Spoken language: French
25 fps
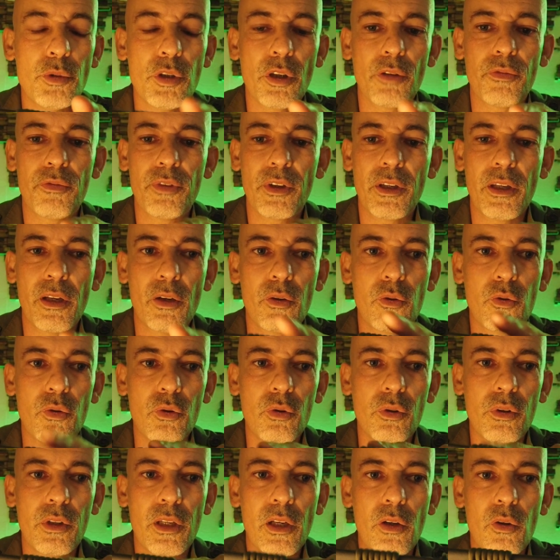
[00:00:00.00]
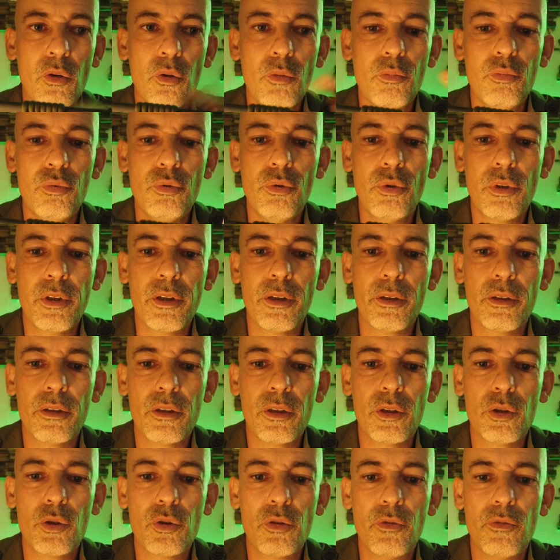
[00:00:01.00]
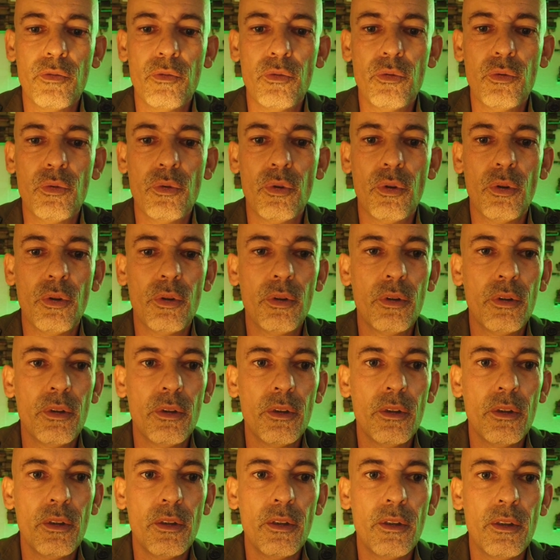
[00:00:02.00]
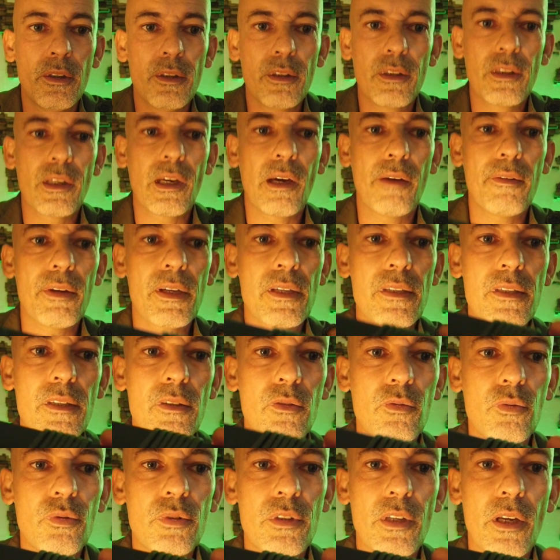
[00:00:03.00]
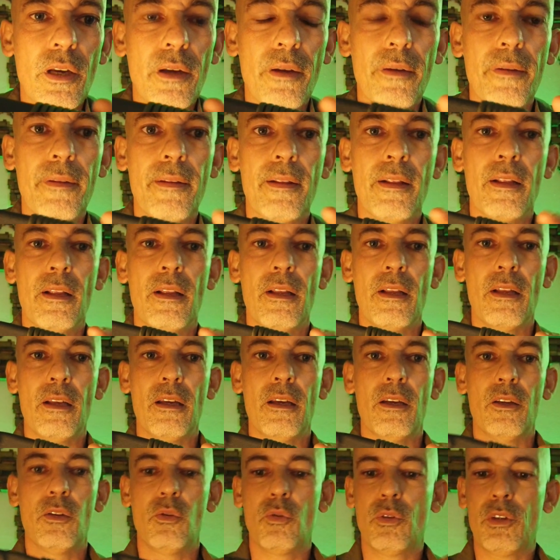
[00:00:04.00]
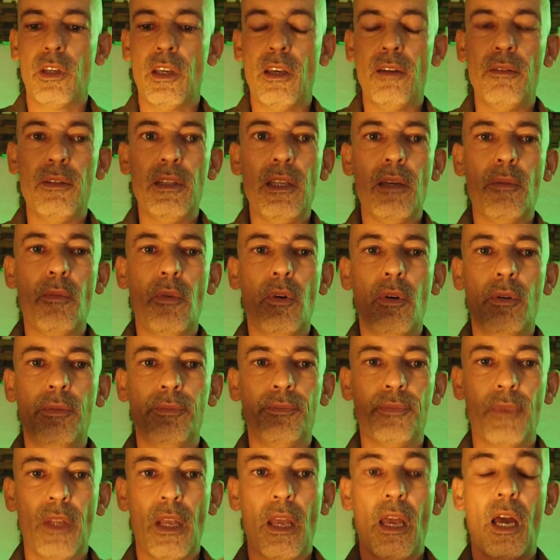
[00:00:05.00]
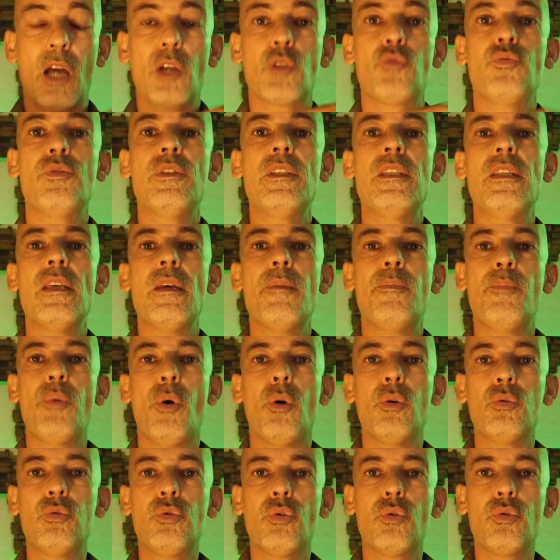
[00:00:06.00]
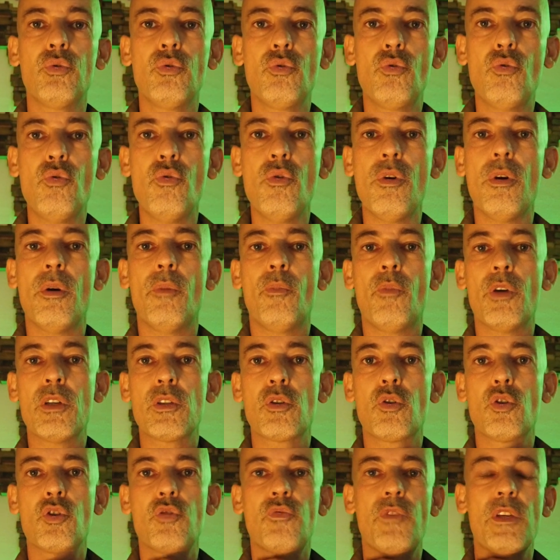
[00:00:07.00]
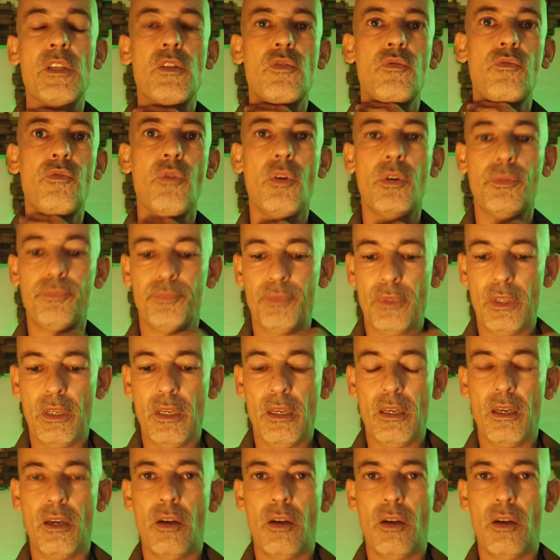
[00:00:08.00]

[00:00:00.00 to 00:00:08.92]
j'ai refait quelques, quelques boucles et je suis venu euh, traverser tout ça. Donc évidemment, alors je vous disais, port autour du cou, moi ce que je fais souvent,